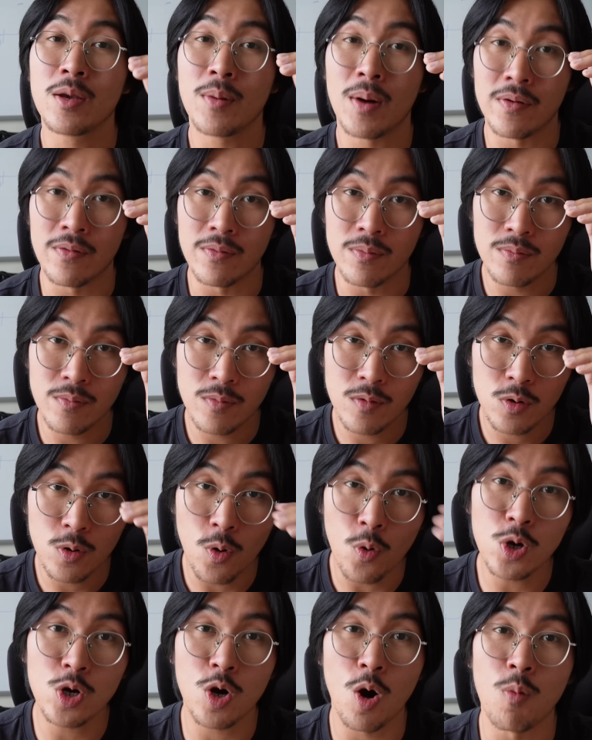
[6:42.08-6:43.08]
nhưng mà
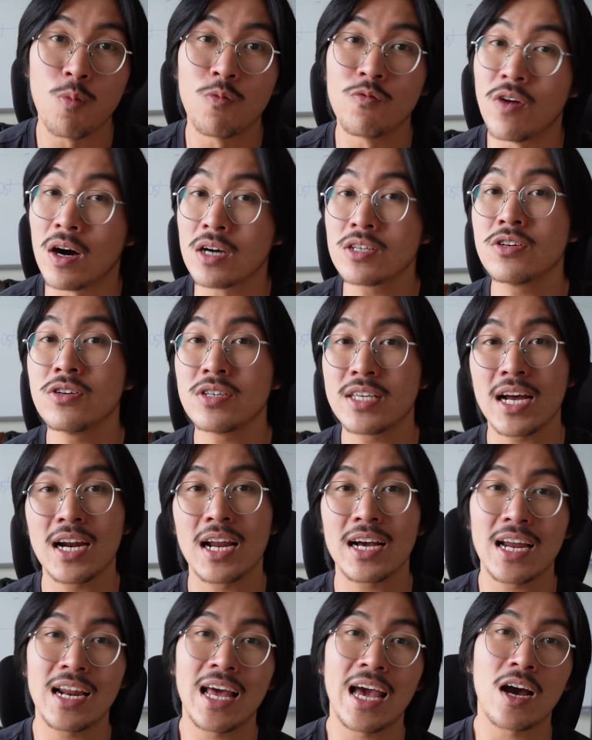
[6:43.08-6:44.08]
cuối cùng vẫn chưa chắc là
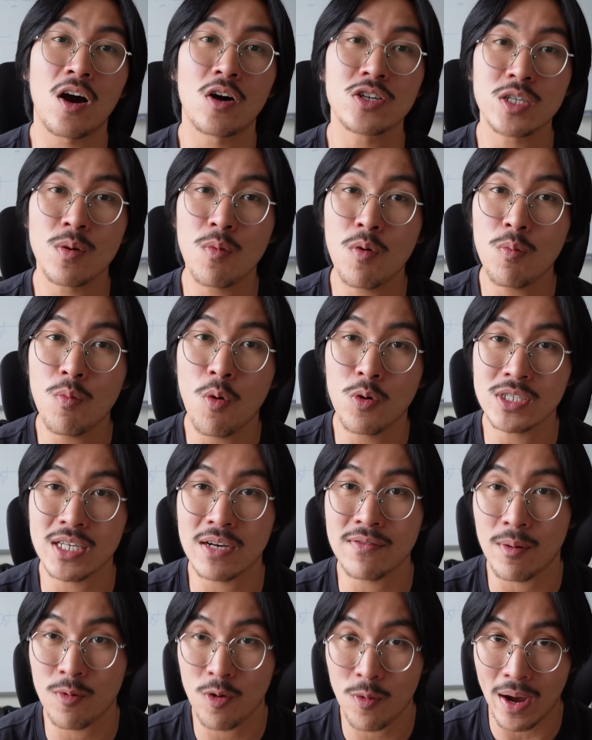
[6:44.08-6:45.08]
khách hàng họ sẽ muốn mua
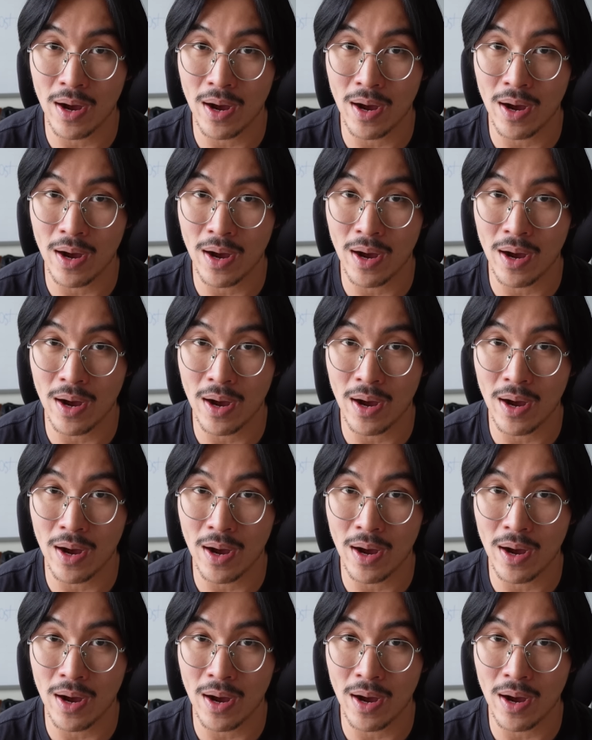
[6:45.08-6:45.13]
sản phẩm của